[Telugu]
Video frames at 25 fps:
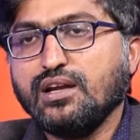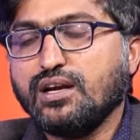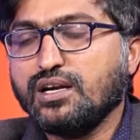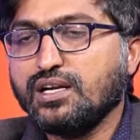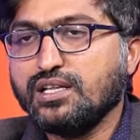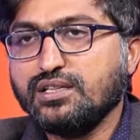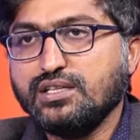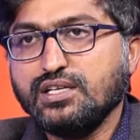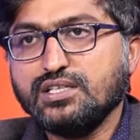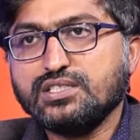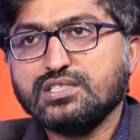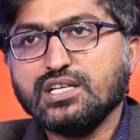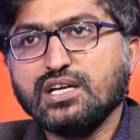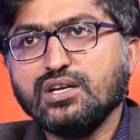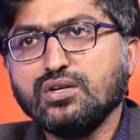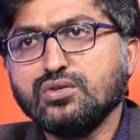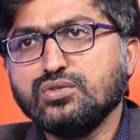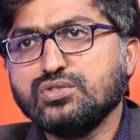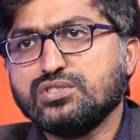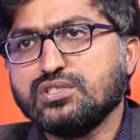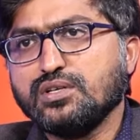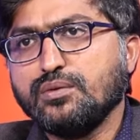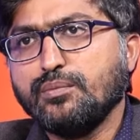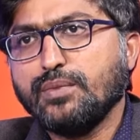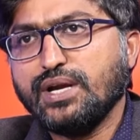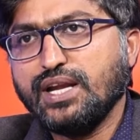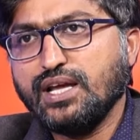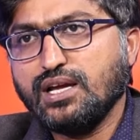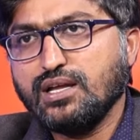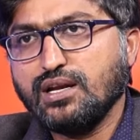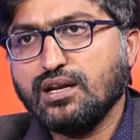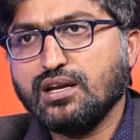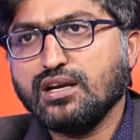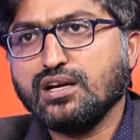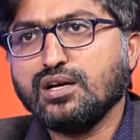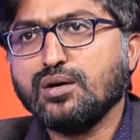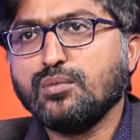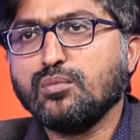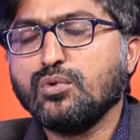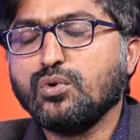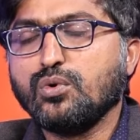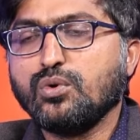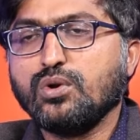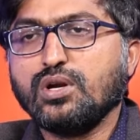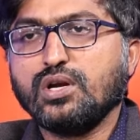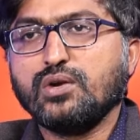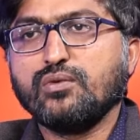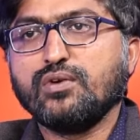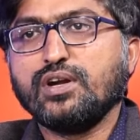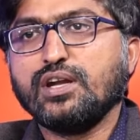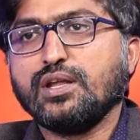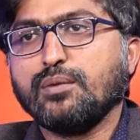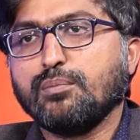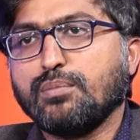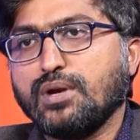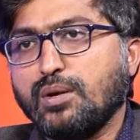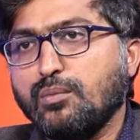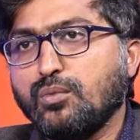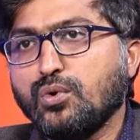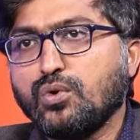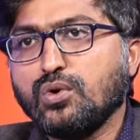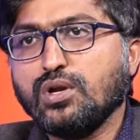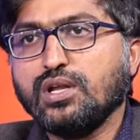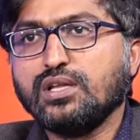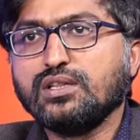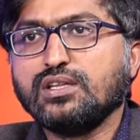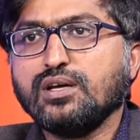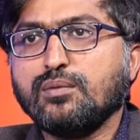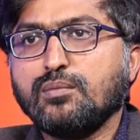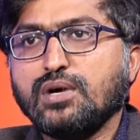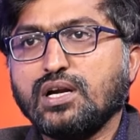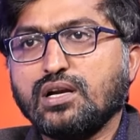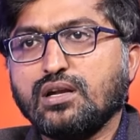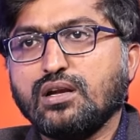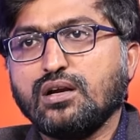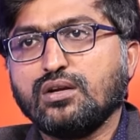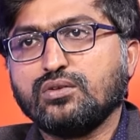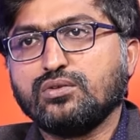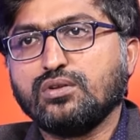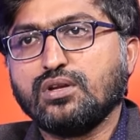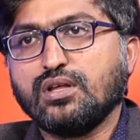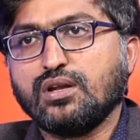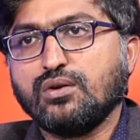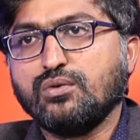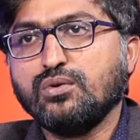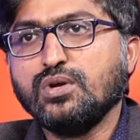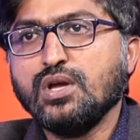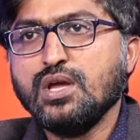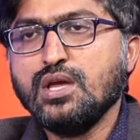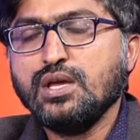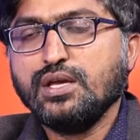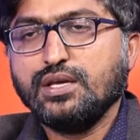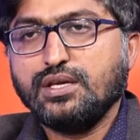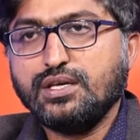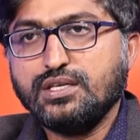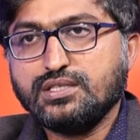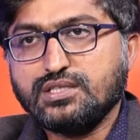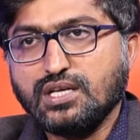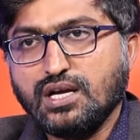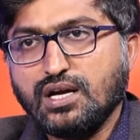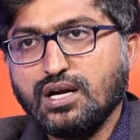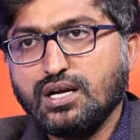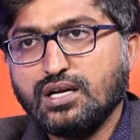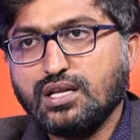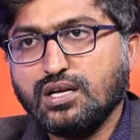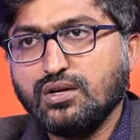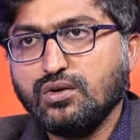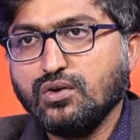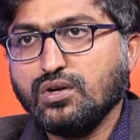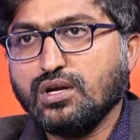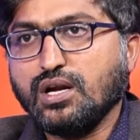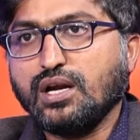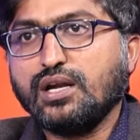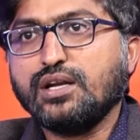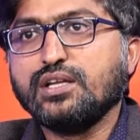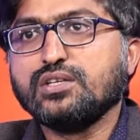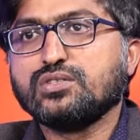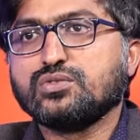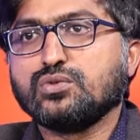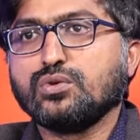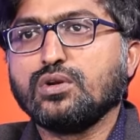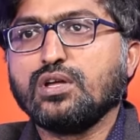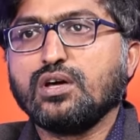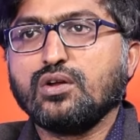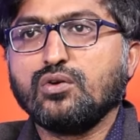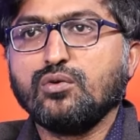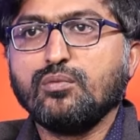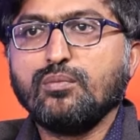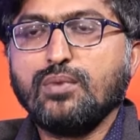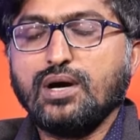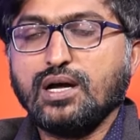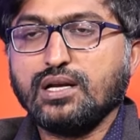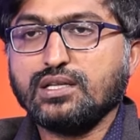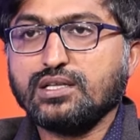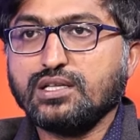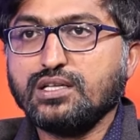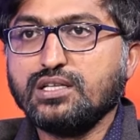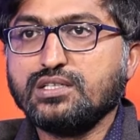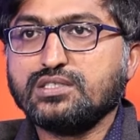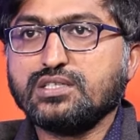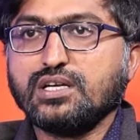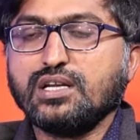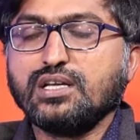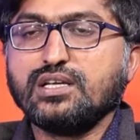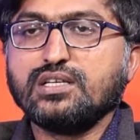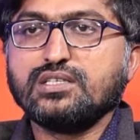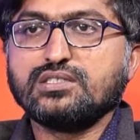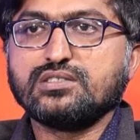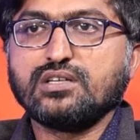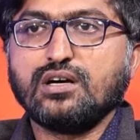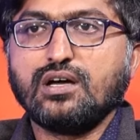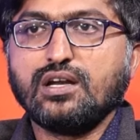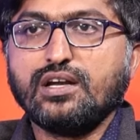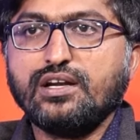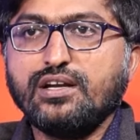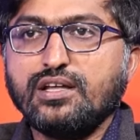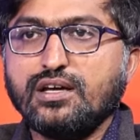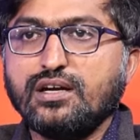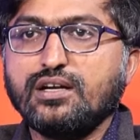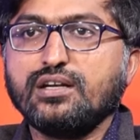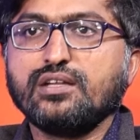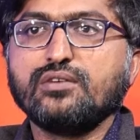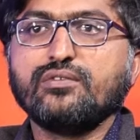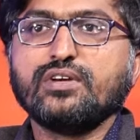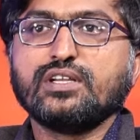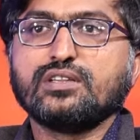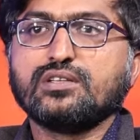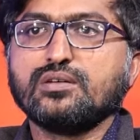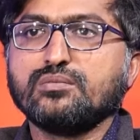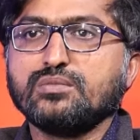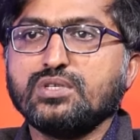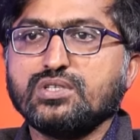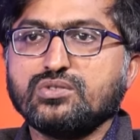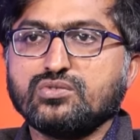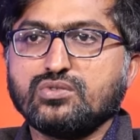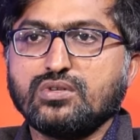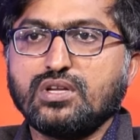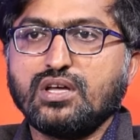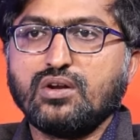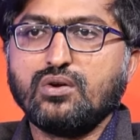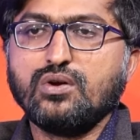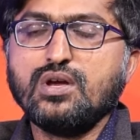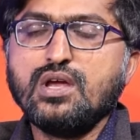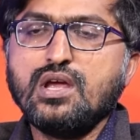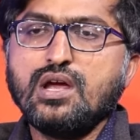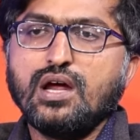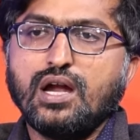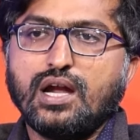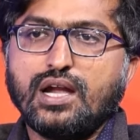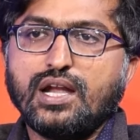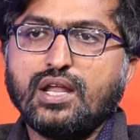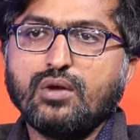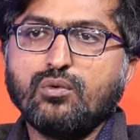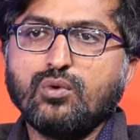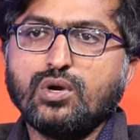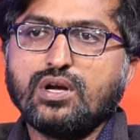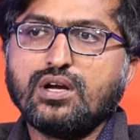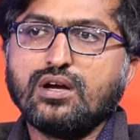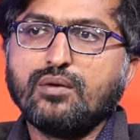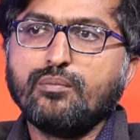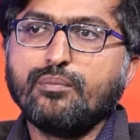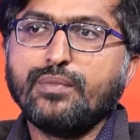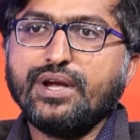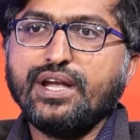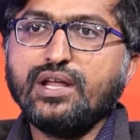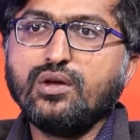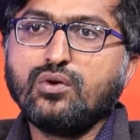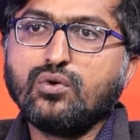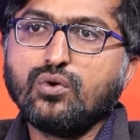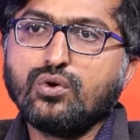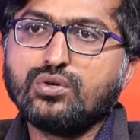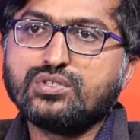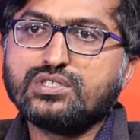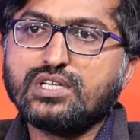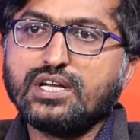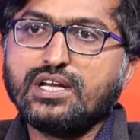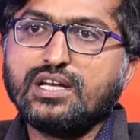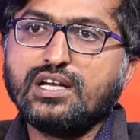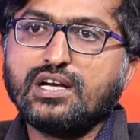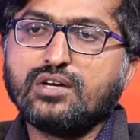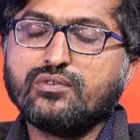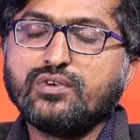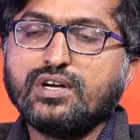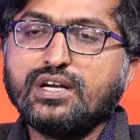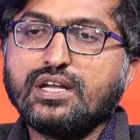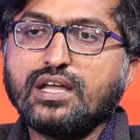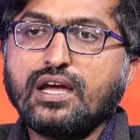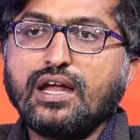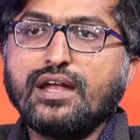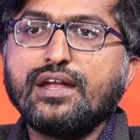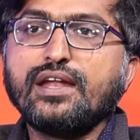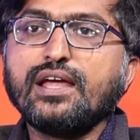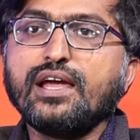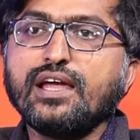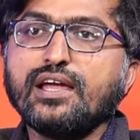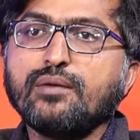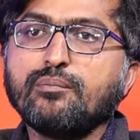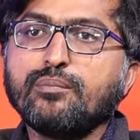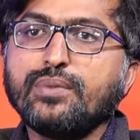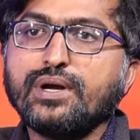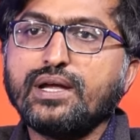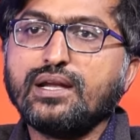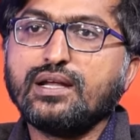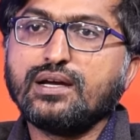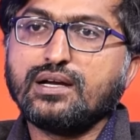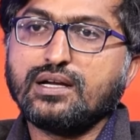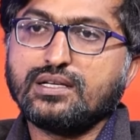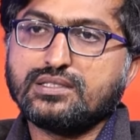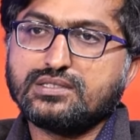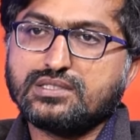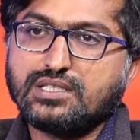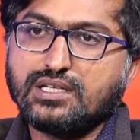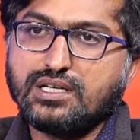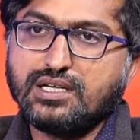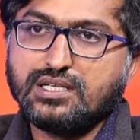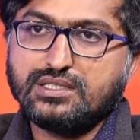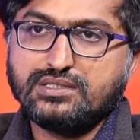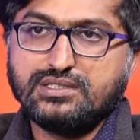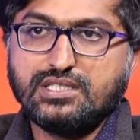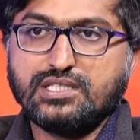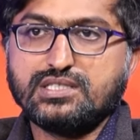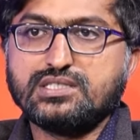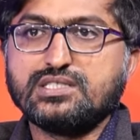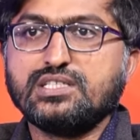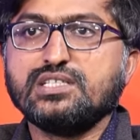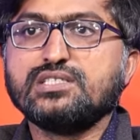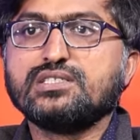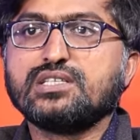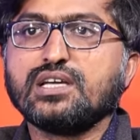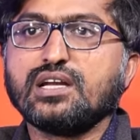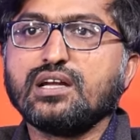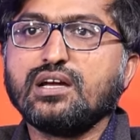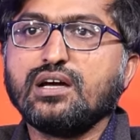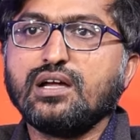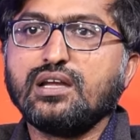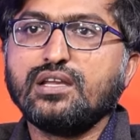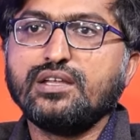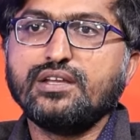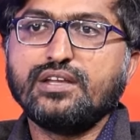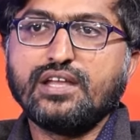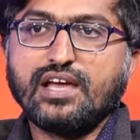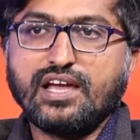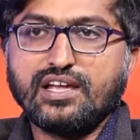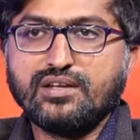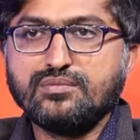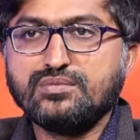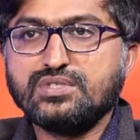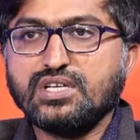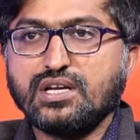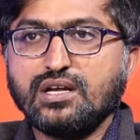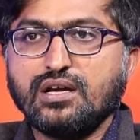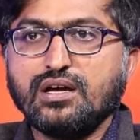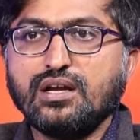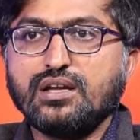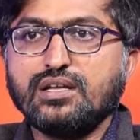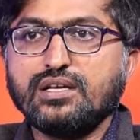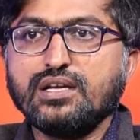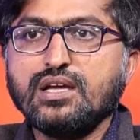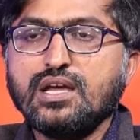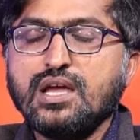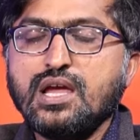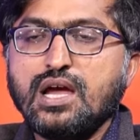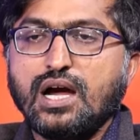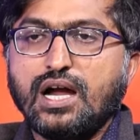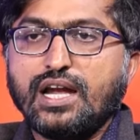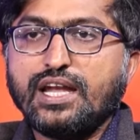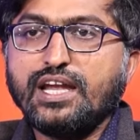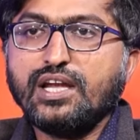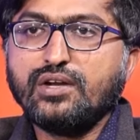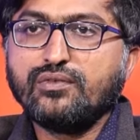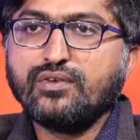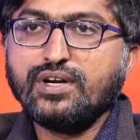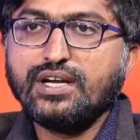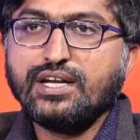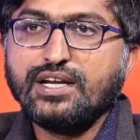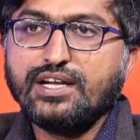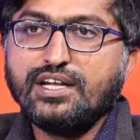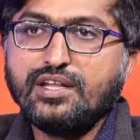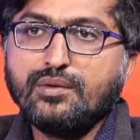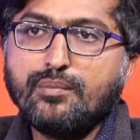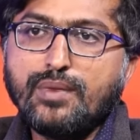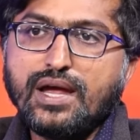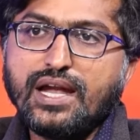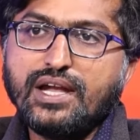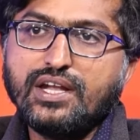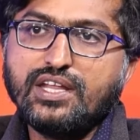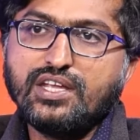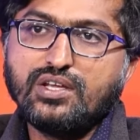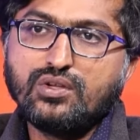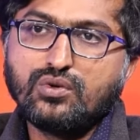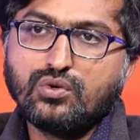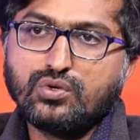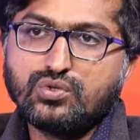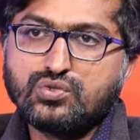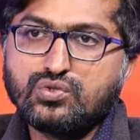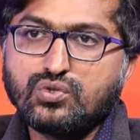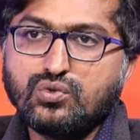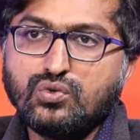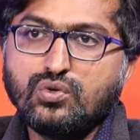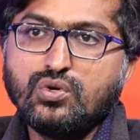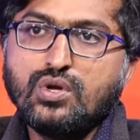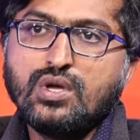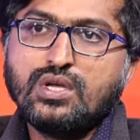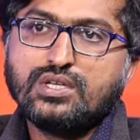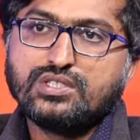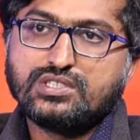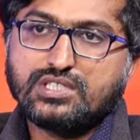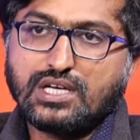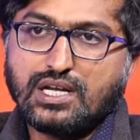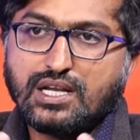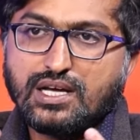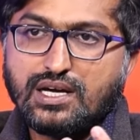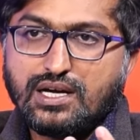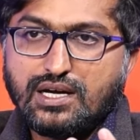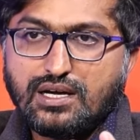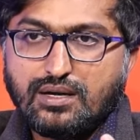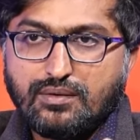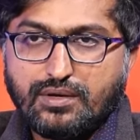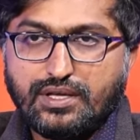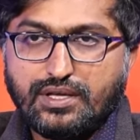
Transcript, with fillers: ఇలాంటి దేశాల నుంచి మెడికల్ రంగంలో ఉన్నటువంటి ప్రముఖులంతా మాట్లాడుతున్నారు ఈ సంఘటనను ఖండిస్తున్నారు భారతదేశానికి సాలిడారిటీ వ్యక్తం చేస్తున్నారు అంటే ఒక మెడికోకు జరిగినటువంటి అన్యాయం పైన ఖచ్చితంగా జస్టిస్ జరగాలి న్యాయం జరగాలి అనేటువంటి డిమాండ్ ఈరోజు చాలా